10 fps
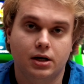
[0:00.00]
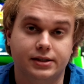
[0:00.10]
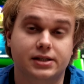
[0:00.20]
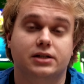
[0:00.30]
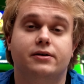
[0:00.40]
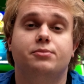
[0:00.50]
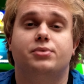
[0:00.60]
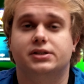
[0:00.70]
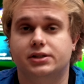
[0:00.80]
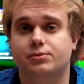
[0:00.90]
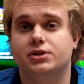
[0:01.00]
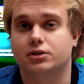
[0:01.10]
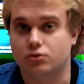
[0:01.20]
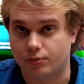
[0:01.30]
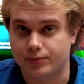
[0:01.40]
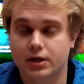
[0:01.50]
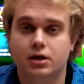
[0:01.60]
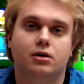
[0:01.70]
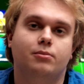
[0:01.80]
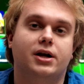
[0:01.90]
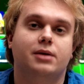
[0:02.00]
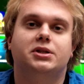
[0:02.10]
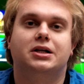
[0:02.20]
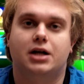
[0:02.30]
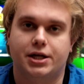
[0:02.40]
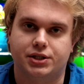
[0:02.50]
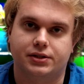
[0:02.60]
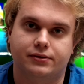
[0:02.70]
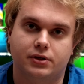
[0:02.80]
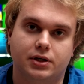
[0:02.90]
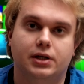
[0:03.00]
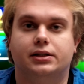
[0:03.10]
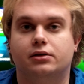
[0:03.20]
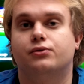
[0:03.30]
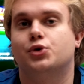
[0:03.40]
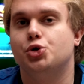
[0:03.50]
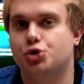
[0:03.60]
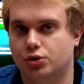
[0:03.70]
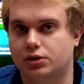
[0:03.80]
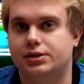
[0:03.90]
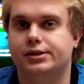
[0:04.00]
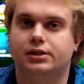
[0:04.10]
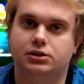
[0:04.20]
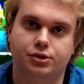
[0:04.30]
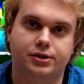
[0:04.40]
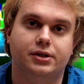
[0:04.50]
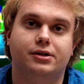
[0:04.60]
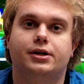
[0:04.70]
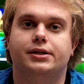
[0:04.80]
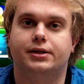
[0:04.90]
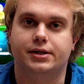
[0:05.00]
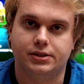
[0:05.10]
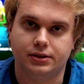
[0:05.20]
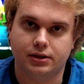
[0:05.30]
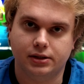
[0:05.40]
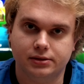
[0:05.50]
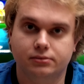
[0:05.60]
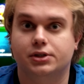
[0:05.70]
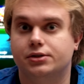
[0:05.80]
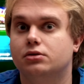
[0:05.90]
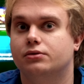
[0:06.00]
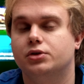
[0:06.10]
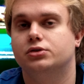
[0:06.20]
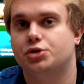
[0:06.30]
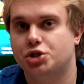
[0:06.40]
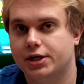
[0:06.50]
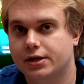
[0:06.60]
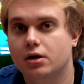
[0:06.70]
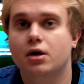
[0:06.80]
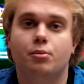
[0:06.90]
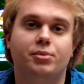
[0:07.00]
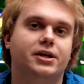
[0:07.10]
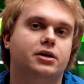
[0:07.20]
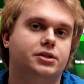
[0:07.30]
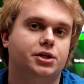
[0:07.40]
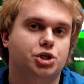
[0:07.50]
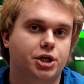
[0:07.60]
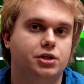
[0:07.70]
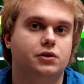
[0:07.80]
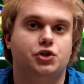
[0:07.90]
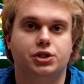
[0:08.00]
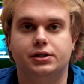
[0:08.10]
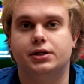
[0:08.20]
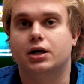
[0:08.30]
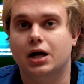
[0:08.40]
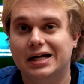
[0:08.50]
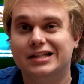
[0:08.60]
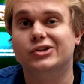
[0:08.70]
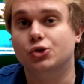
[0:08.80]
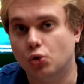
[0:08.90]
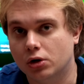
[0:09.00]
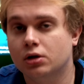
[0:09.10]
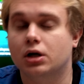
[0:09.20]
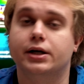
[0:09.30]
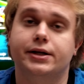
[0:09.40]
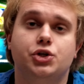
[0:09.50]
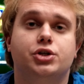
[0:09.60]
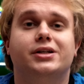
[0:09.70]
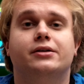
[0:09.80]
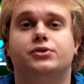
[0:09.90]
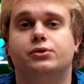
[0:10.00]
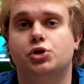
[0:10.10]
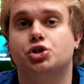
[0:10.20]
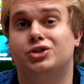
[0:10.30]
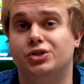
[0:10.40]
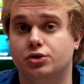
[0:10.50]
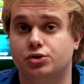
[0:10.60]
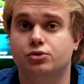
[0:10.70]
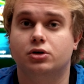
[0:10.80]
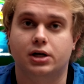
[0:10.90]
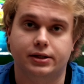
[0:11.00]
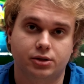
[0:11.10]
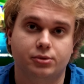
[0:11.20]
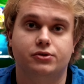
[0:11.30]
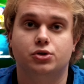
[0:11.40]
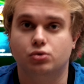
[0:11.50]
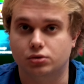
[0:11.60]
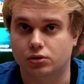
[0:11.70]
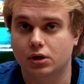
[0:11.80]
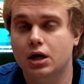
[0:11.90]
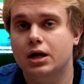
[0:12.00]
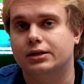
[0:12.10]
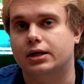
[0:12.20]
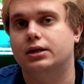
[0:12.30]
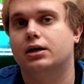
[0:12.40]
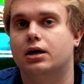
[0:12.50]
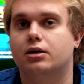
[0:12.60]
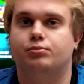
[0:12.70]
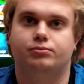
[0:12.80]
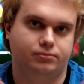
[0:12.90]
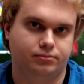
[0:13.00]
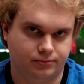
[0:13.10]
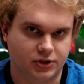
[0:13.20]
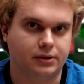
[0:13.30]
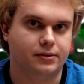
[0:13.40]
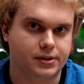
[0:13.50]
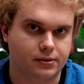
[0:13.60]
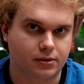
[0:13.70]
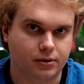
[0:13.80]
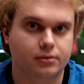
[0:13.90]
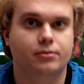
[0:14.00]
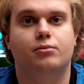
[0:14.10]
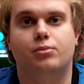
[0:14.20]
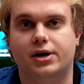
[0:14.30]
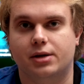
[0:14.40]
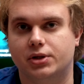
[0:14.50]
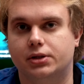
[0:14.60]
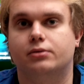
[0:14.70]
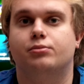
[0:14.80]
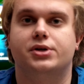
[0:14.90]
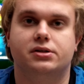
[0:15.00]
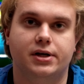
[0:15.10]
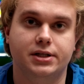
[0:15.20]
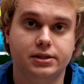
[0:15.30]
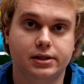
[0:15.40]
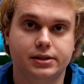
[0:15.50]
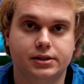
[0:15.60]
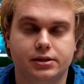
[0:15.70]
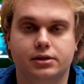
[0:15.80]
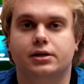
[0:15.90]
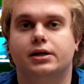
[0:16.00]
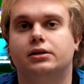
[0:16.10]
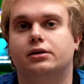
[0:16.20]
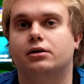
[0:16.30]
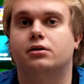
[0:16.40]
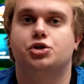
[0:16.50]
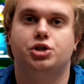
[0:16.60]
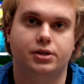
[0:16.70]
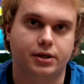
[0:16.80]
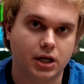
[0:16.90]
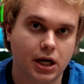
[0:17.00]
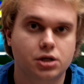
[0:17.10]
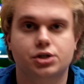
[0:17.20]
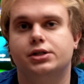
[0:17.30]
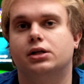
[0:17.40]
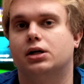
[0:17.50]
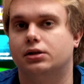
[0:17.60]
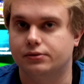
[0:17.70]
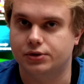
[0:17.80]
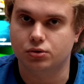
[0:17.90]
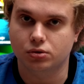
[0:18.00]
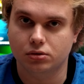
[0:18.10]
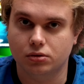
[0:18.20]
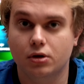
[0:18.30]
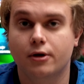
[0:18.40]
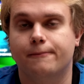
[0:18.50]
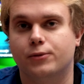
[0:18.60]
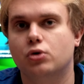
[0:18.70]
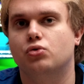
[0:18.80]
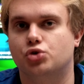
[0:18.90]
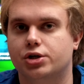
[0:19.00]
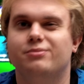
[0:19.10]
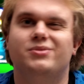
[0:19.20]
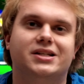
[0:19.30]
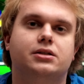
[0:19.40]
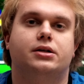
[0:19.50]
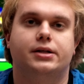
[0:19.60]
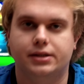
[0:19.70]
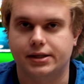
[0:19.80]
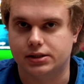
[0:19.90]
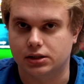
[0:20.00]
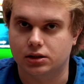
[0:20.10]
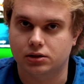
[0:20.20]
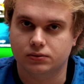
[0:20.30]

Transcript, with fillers: Если говорить простым языком, Параметр качества – это включенная технология рейтрейсинга, трассировки лучей, при разрешении 4К, но ограниченная всего лишь 30 кадрами в секунду, тогда как, соответственно, параметр производительности – это 4К, 60 кадров в секунду, но уже без рейтрейсинга.